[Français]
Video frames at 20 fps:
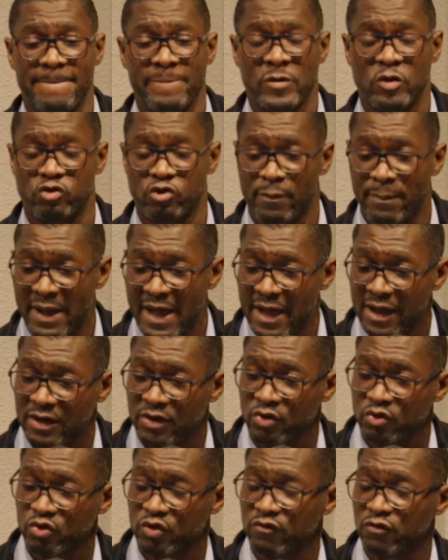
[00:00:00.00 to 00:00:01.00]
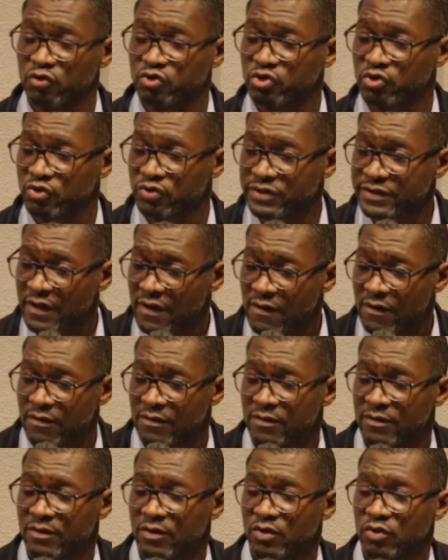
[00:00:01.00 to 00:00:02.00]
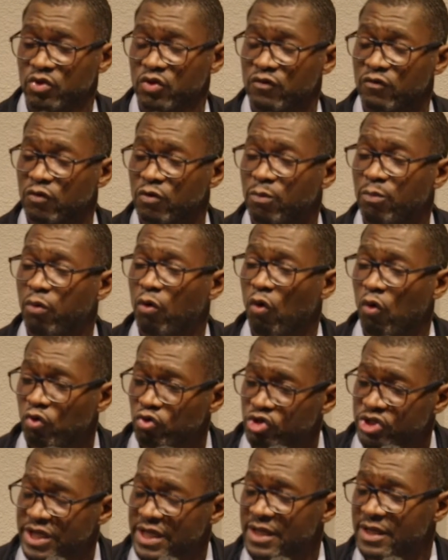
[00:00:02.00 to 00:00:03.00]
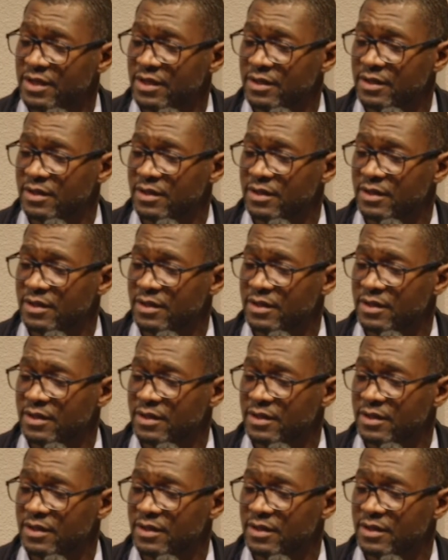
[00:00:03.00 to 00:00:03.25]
Je parle de votre temps, de vos projets,